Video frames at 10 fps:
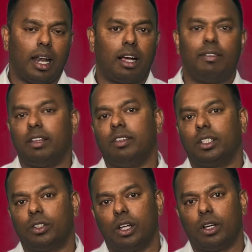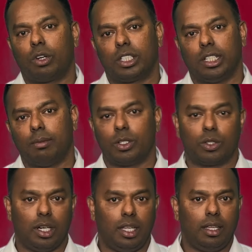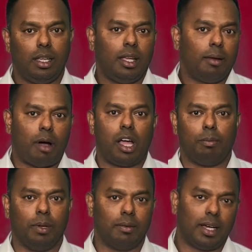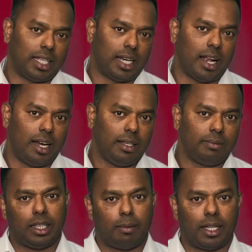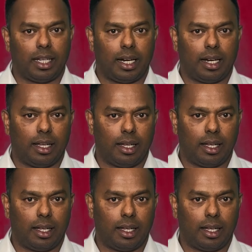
நாங்கள் வட்டி விதத்தை கூட குறைச்சிட்டோம்னு சொல்லி பாவிப்பினோம் அதனால் இந்த மாதிரியான